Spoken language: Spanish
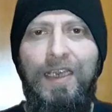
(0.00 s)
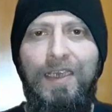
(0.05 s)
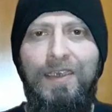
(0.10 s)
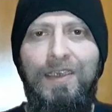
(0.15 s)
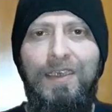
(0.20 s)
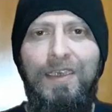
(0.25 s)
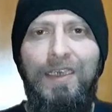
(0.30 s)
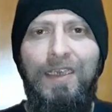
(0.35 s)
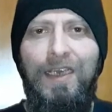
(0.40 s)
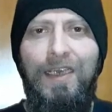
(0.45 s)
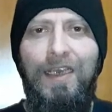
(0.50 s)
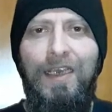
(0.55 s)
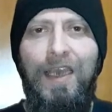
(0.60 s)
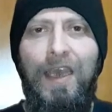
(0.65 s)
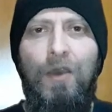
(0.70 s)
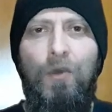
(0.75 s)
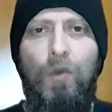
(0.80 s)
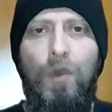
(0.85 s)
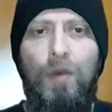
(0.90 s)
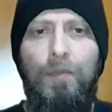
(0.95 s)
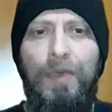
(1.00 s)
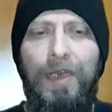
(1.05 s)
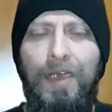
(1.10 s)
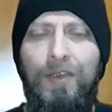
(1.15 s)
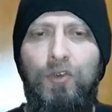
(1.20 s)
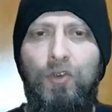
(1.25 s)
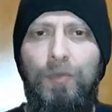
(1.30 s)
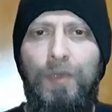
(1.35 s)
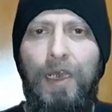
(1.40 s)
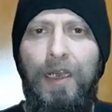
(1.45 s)
cantidad de agua
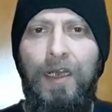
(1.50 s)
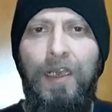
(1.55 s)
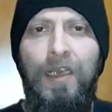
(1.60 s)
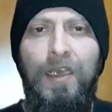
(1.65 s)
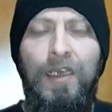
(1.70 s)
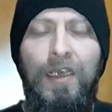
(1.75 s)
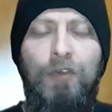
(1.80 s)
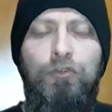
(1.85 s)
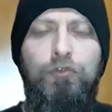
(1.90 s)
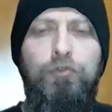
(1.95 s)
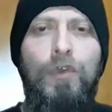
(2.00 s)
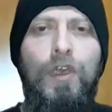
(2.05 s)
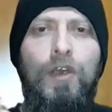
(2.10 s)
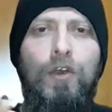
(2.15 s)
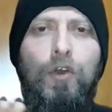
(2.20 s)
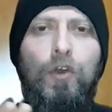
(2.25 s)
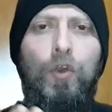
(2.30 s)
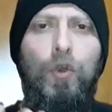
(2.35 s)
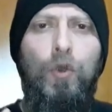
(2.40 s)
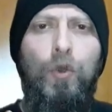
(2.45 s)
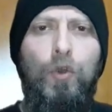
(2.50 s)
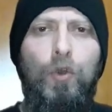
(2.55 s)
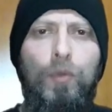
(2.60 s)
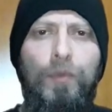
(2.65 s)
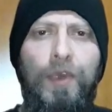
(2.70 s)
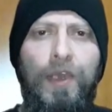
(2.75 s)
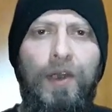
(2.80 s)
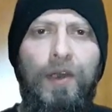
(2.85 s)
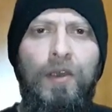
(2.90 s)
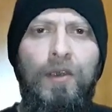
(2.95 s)
para tomar, es un error
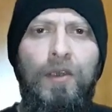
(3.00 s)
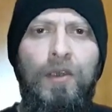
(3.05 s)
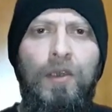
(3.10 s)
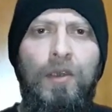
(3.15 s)
comer,